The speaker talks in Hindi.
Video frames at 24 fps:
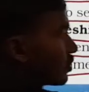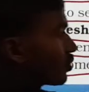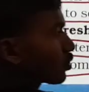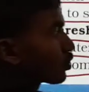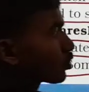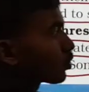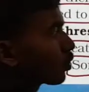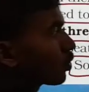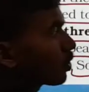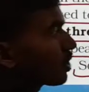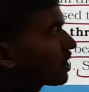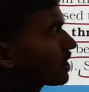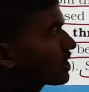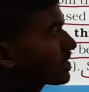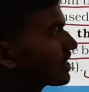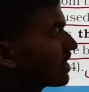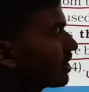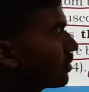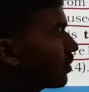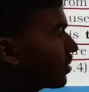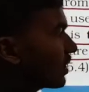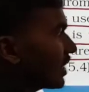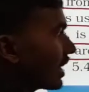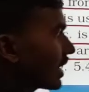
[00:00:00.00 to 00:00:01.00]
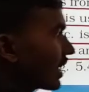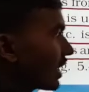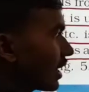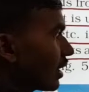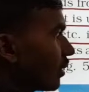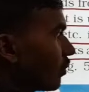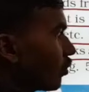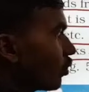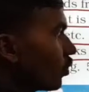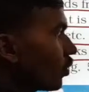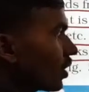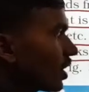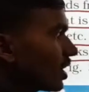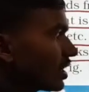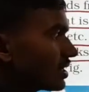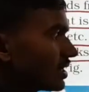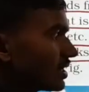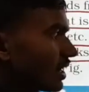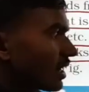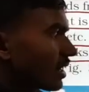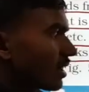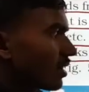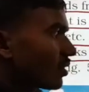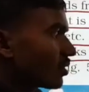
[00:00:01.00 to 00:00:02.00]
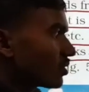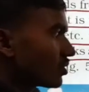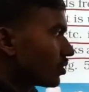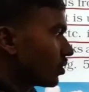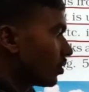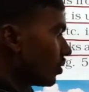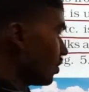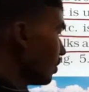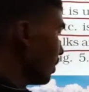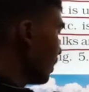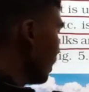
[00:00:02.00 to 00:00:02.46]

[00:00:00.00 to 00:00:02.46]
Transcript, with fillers: चीज़ जो सो डस्ट है वो क्या करेगा ब्लो कर जाएगा और जो